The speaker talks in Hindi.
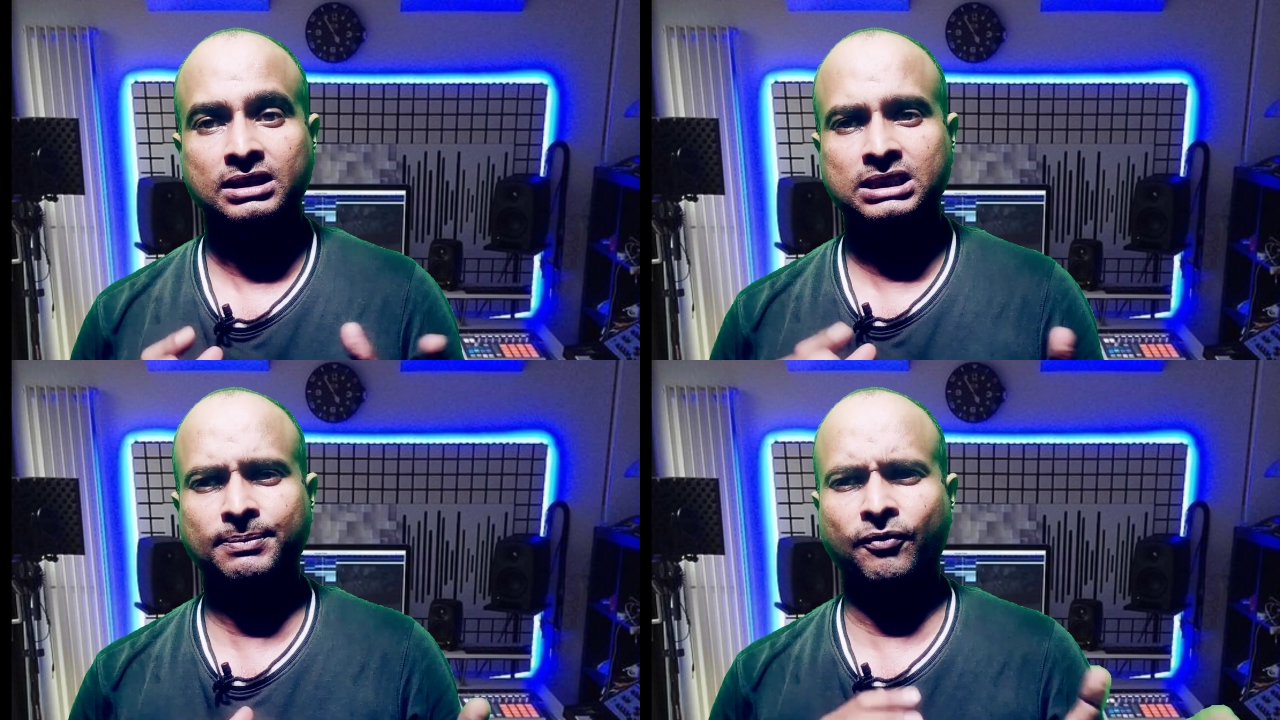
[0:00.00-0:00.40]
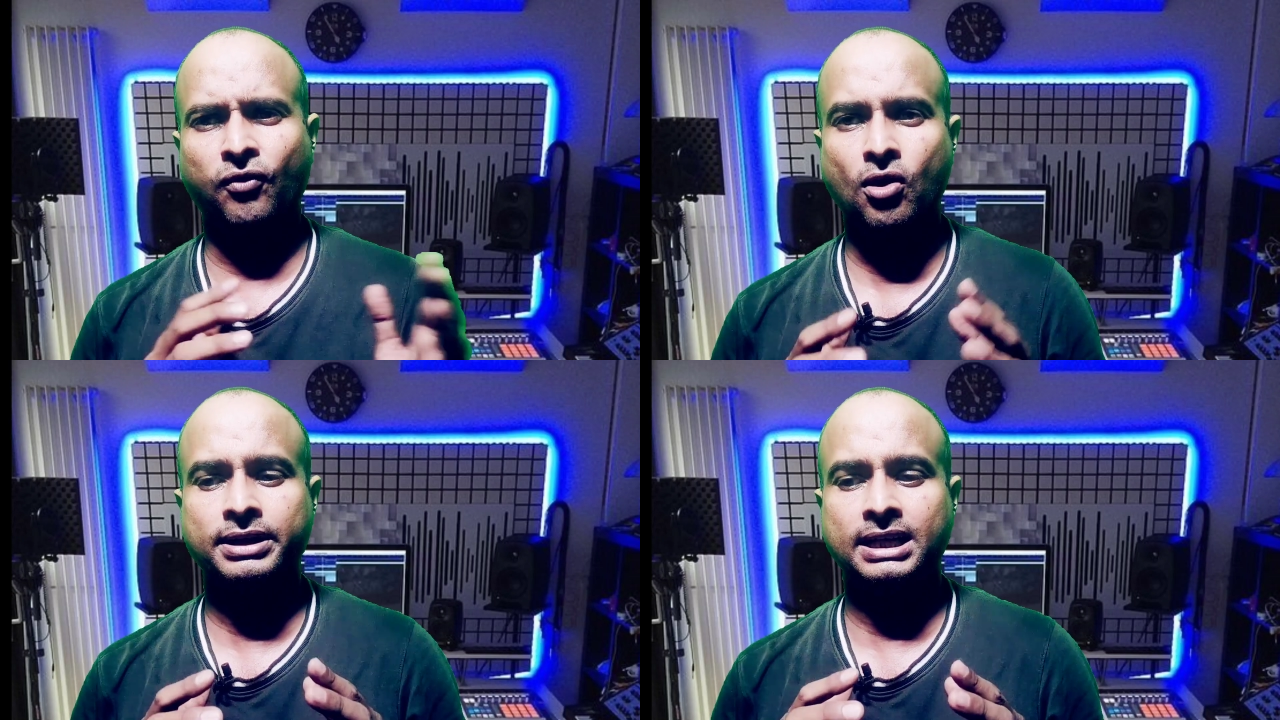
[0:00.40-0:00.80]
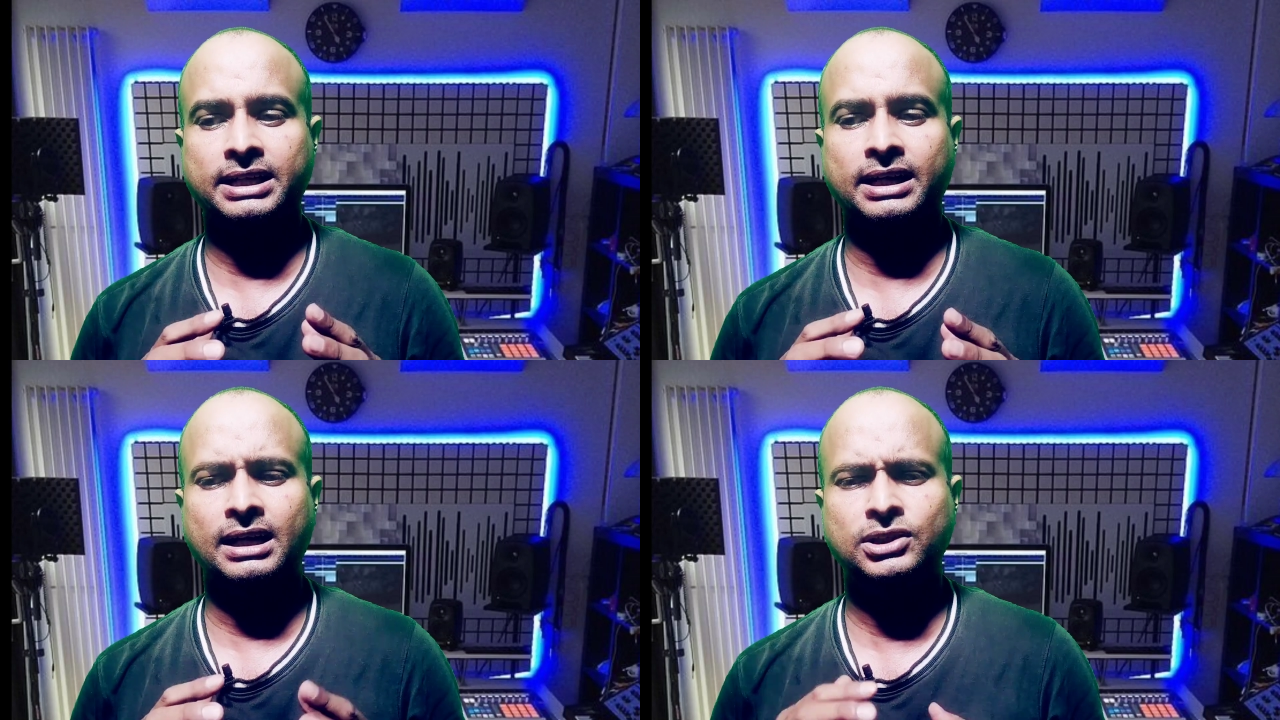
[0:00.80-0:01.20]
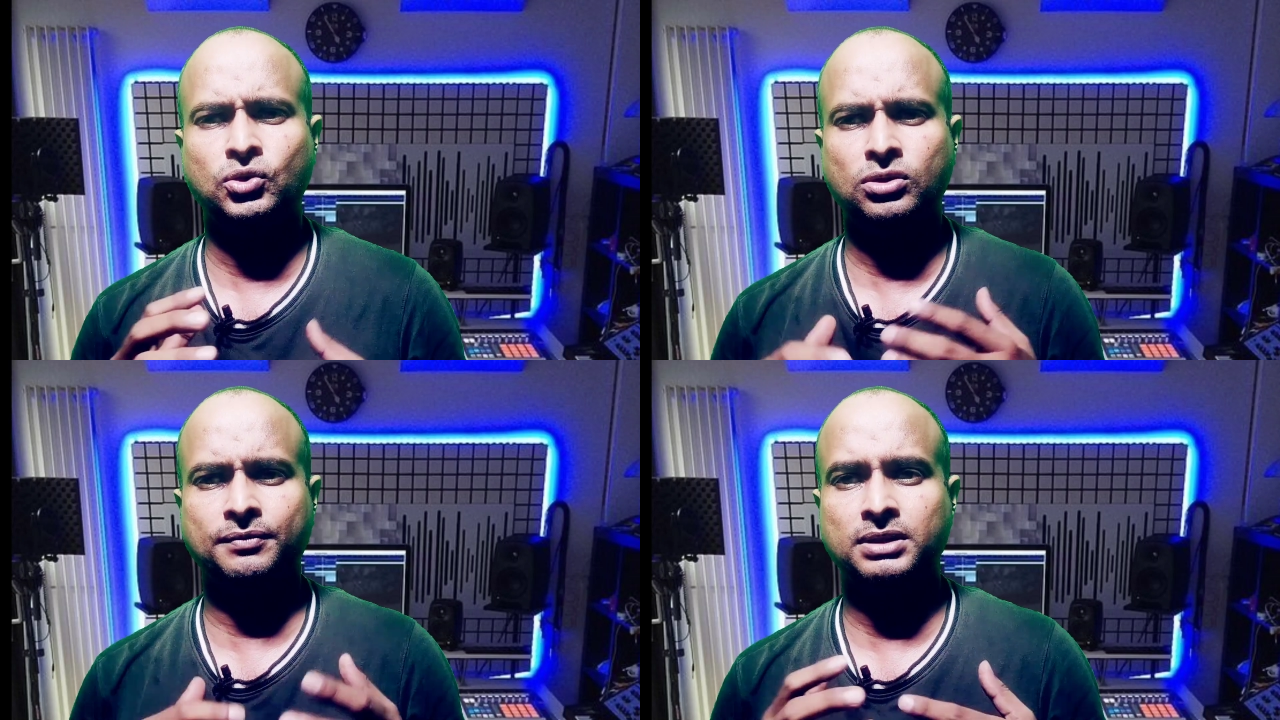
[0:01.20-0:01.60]
जब भी फ्रॉन्ट किया जाएगा
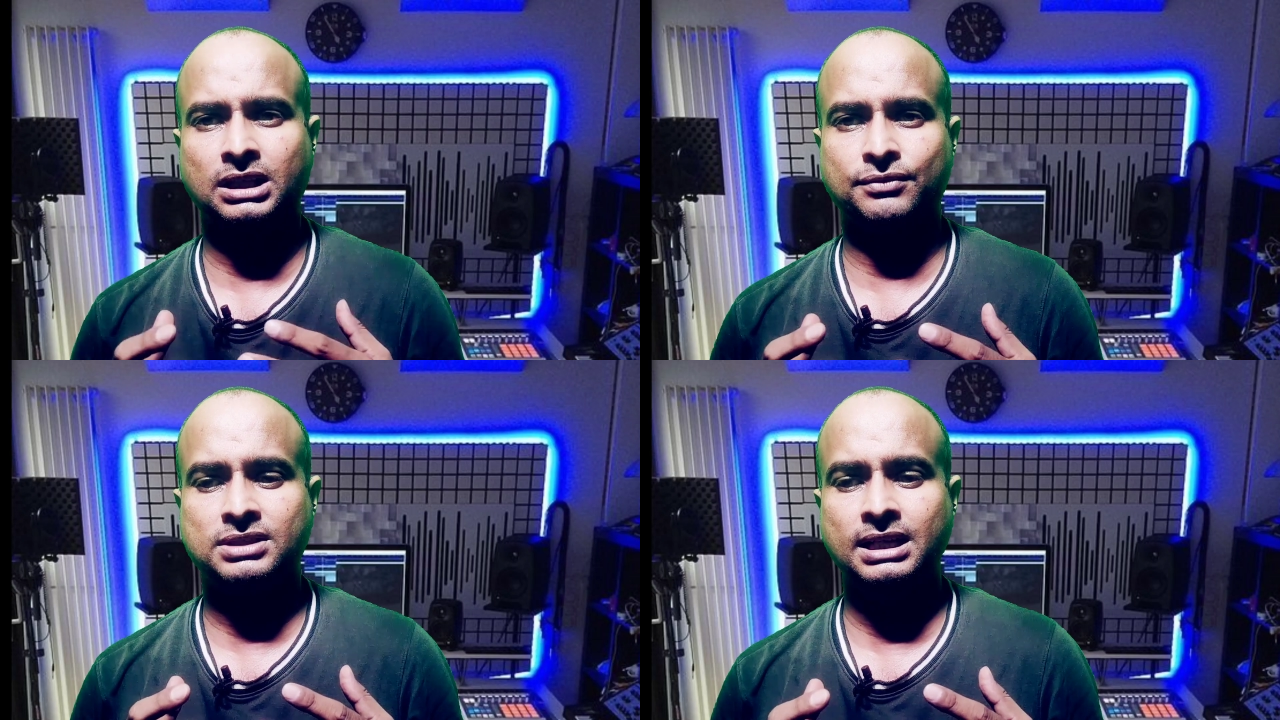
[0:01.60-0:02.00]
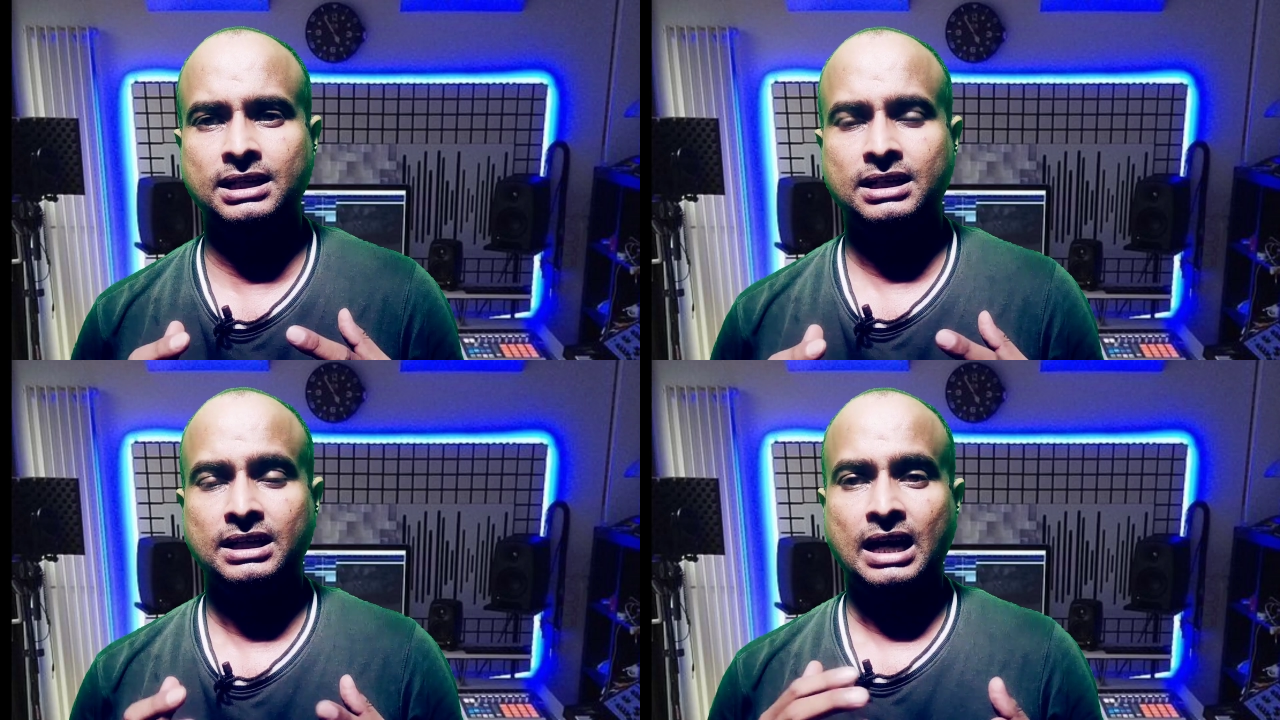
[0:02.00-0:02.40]
यूट्यूब की तरफ से